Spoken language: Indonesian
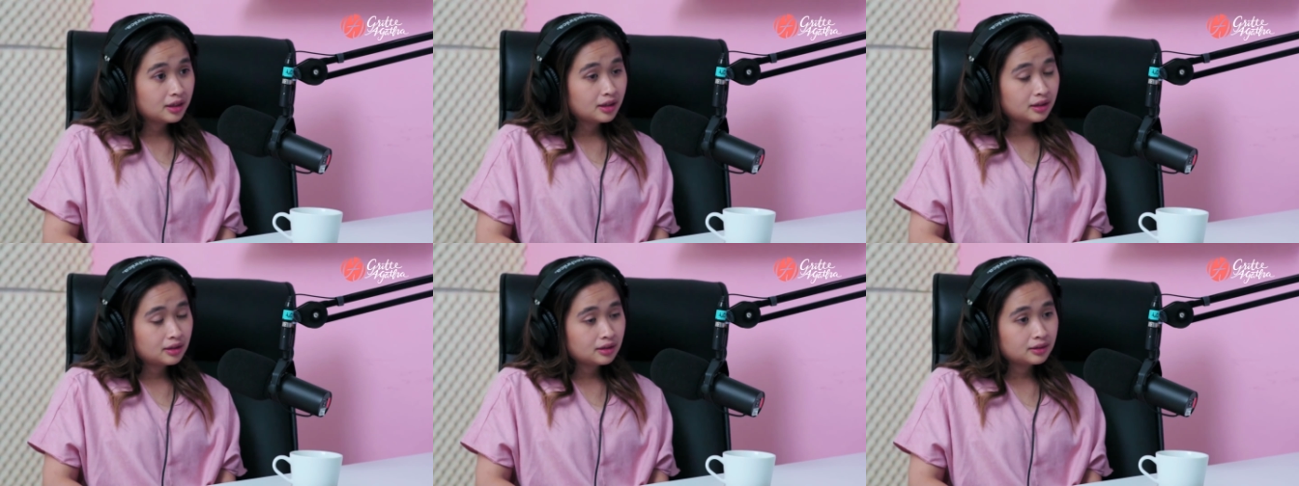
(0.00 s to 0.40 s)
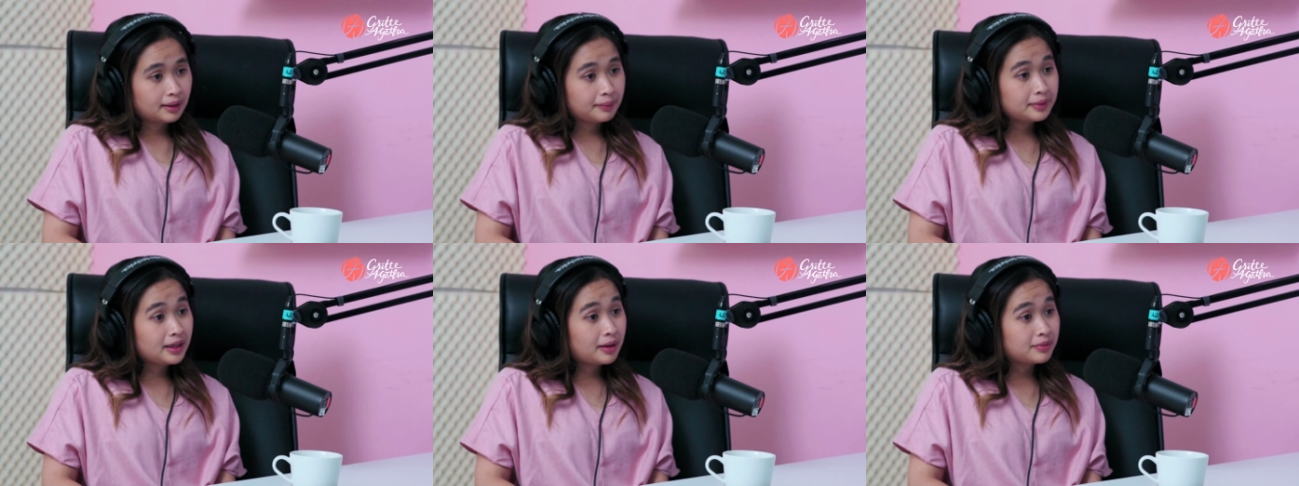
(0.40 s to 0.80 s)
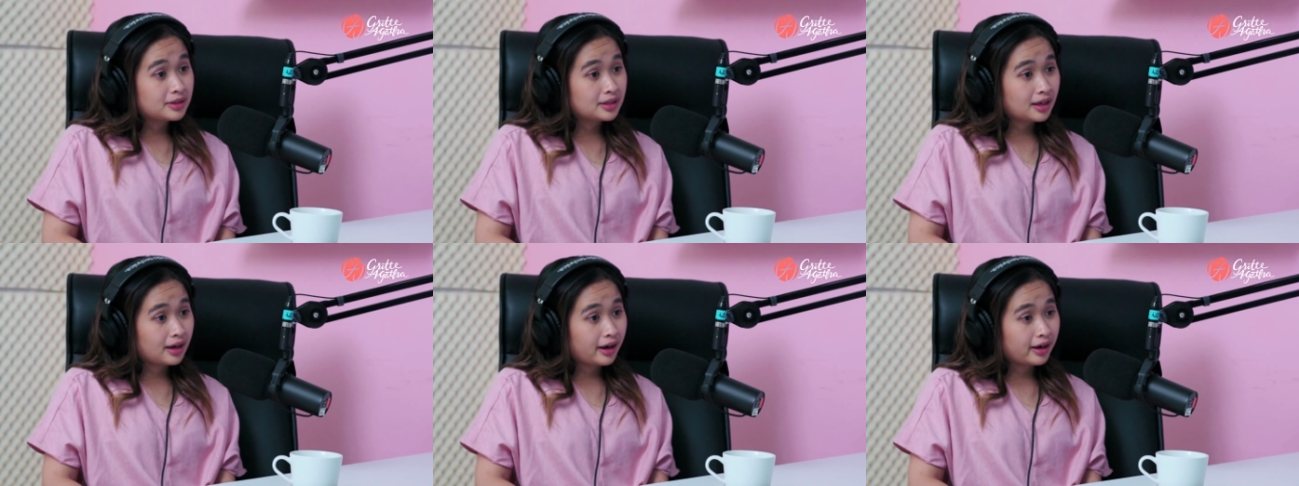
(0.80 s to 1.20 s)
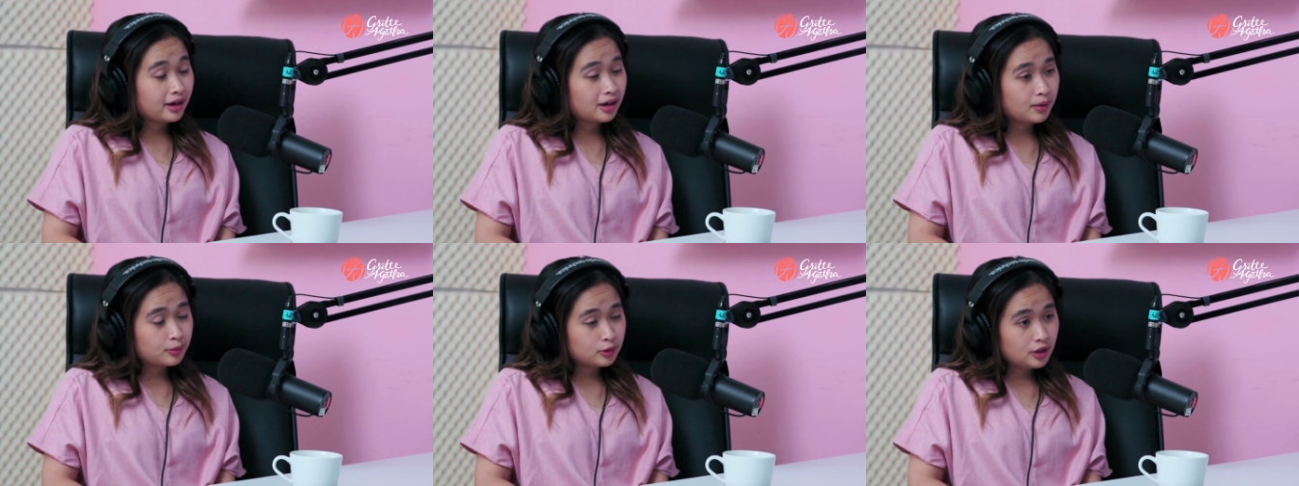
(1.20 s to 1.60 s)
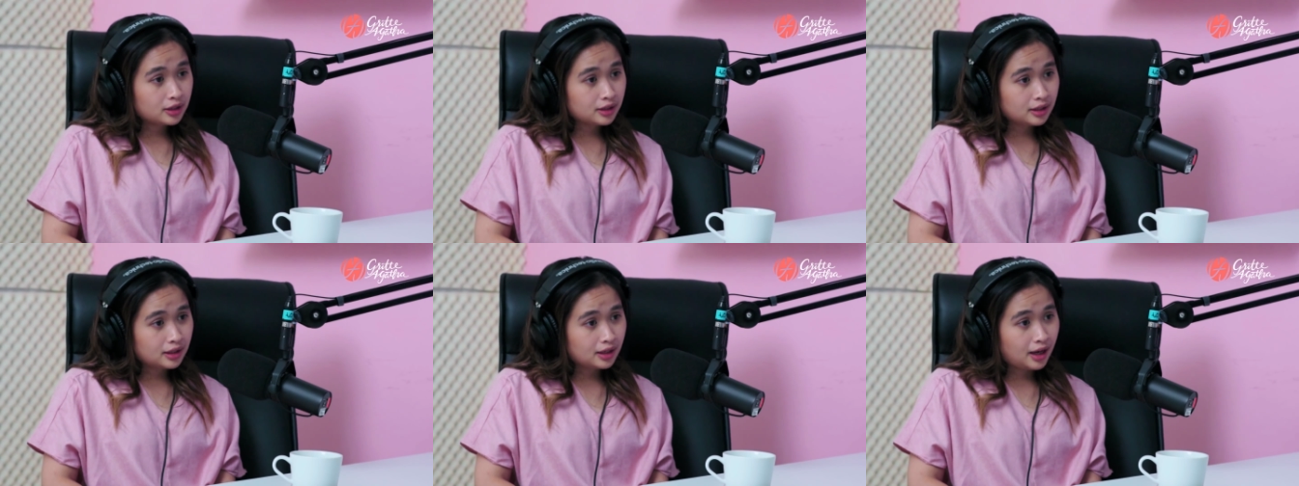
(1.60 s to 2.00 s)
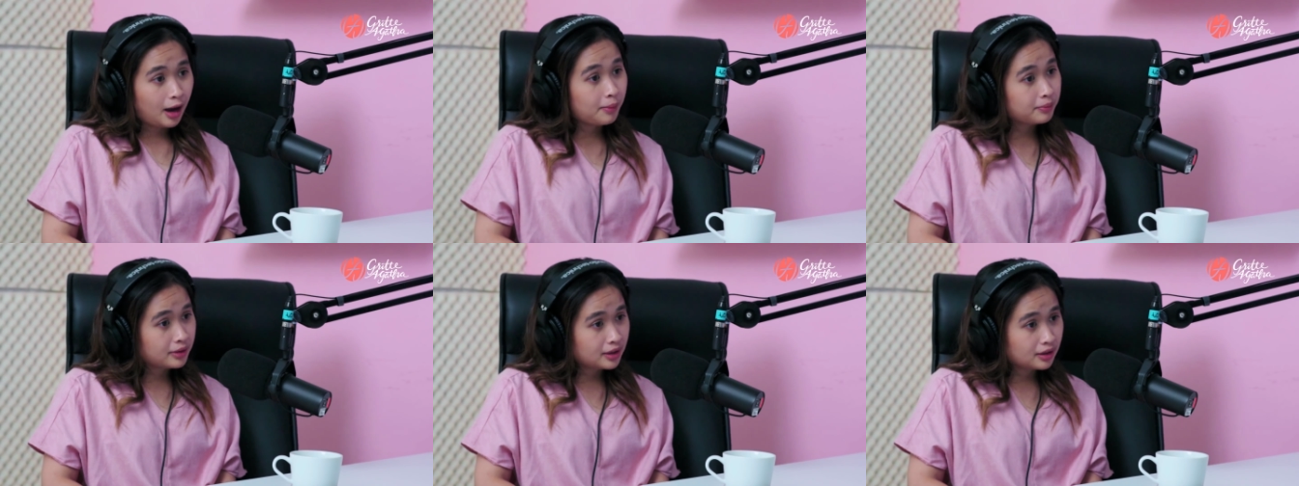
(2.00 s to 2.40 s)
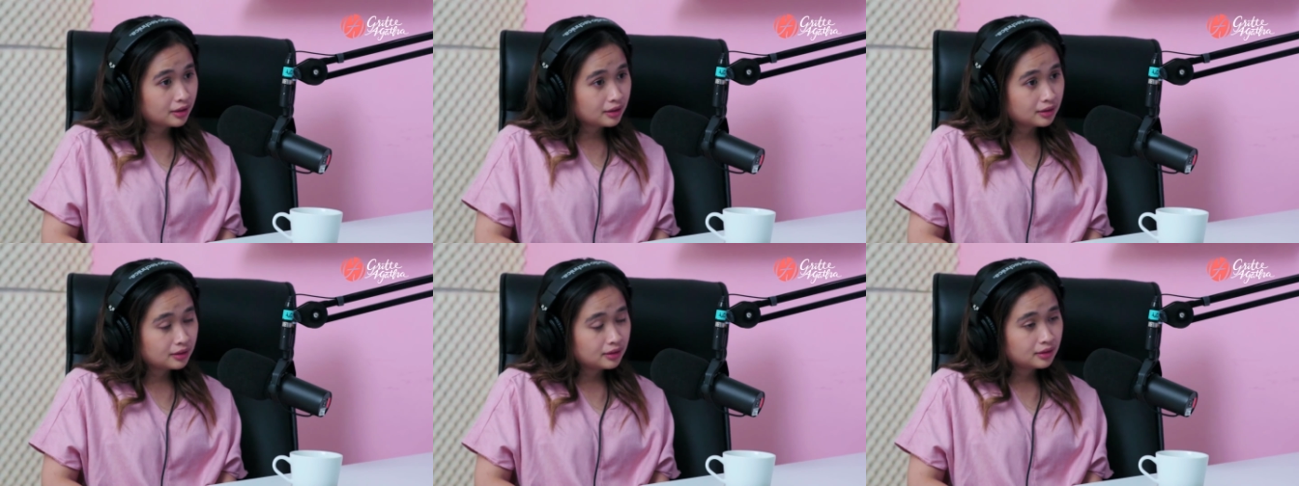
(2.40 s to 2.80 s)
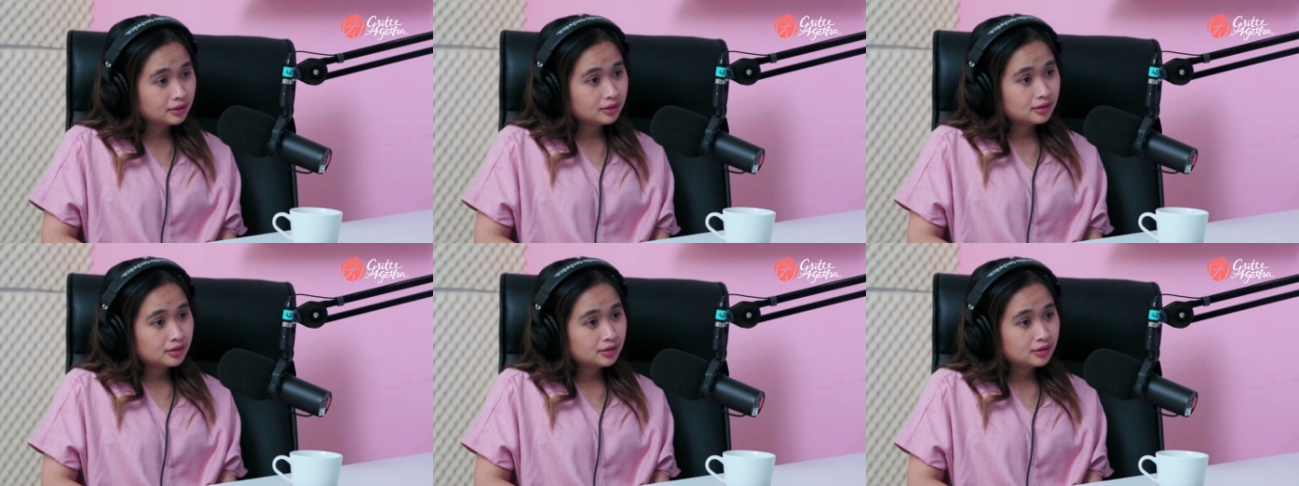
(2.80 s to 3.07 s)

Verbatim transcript: iya tapi nggak bisa karena kamu lagi hamil iya